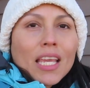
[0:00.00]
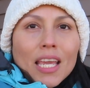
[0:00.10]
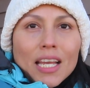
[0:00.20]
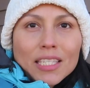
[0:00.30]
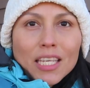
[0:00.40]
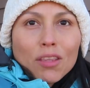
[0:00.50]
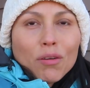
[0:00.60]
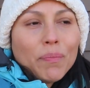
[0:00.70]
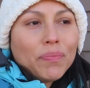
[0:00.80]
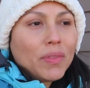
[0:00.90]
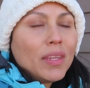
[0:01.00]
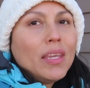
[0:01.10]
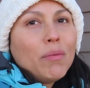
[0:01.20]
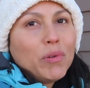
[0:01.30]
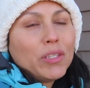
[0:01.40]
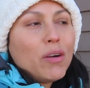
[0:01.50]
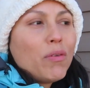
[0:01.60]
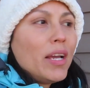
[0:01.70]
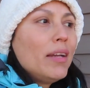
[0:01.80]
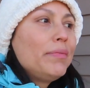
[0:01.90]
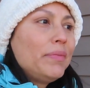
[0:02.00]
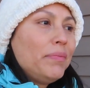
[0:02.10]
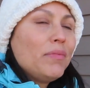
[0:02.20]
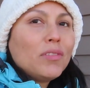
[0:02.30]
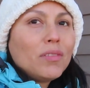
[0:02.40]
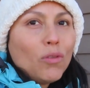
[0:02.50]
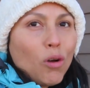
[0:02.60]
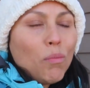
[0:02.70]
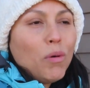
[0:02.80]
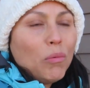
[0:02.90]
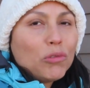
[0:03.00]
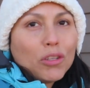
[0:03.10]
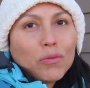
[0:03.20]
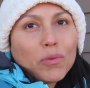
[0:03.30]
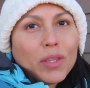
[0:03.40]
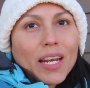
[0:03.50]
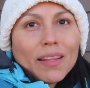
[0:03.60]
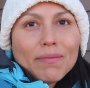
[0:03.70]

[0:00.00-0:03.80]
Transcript: que ha sido? Y pues ahora no lo podemos disfrutar.